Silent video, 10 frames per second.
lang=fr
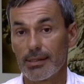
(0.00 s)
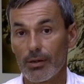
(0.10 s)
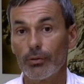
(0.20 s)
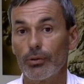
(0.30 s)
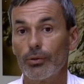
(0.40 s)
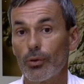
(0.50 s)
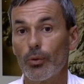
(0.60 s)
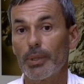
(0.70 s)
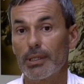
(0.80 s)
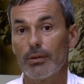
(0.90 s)
un centre de
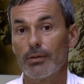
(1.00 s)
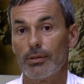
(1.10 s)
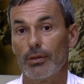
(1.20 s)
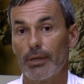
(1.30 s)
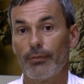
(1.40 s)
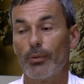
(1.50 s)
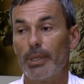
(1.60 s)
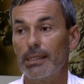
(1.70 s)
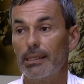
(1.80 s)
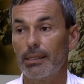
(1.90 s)
compétences en
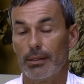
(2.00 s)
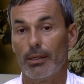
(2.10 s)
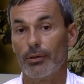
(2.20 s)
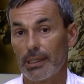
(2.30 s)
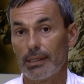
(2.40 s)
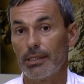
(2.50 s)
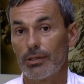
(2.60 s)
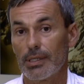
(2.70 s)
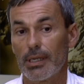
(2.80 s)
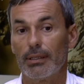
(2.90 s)
informatique et en
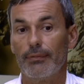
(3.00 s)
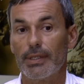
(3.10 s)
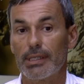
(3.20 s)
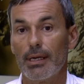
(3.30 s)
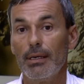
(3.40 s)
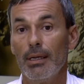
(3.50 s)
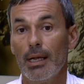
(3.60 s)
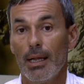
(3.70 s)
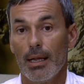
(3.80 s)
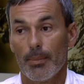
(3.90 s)
intelligence artificielle
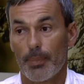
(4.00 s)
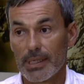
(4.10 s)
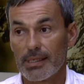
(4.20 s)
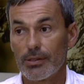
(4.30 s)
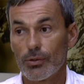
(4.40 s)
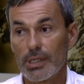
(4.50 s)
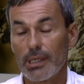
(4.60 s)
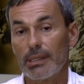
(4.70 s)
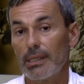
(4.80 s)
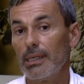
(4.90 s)
par cette
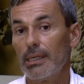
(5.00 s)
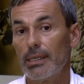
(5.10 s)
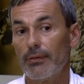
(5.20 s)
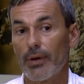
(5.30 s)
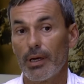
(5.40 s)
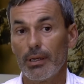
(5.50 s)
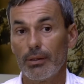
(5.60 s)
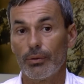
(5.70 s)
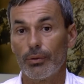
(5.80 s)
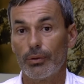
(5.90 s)
société qui va...
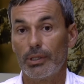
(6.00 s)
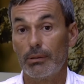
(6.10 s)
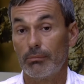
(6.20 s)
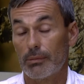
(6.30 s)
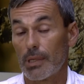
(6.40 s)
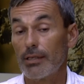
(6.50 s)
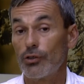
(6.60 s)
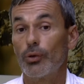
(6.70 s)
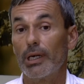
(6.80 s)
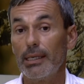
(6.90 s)
Euh,
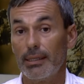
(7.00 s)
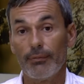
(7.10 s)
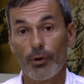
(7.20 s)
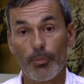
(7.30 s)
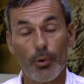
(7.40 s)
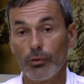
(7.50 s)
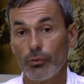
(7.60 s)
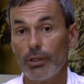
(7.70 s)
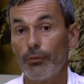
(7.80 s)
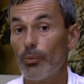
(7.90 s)
assurer les développements
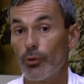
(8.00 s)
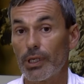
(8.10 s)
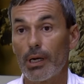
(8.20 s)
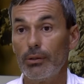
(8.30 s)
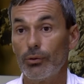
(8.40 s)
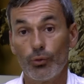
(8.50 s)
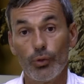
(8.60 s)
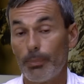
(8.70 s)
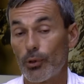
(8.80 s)
au niveau mondial de tous les